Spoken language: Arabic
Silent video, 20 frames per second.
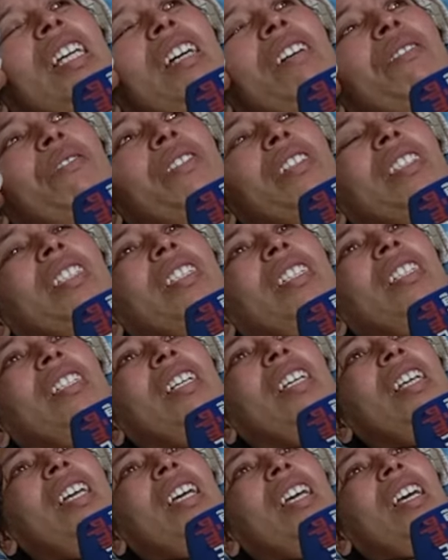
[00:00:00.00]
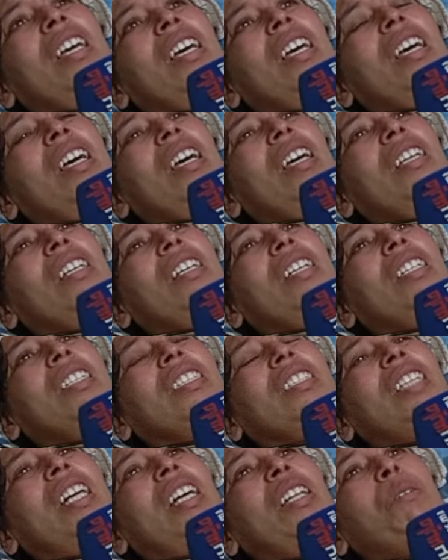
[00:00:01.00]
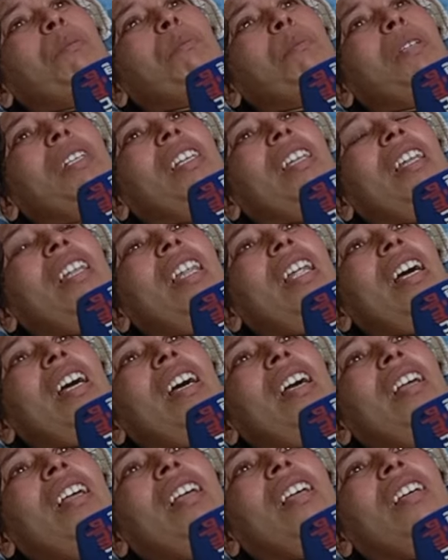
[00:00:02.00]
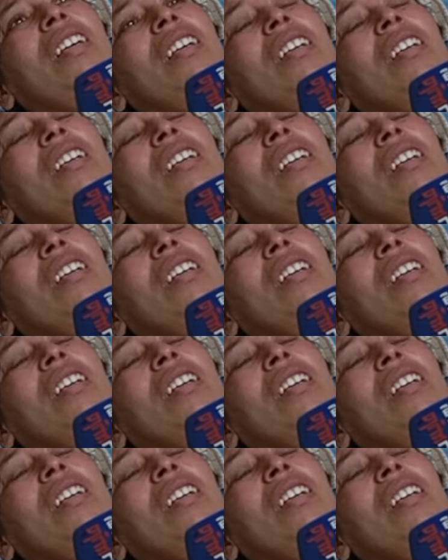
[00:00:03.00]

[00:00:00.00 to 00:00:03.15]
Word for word: صافي أنا كنت أطالب بالله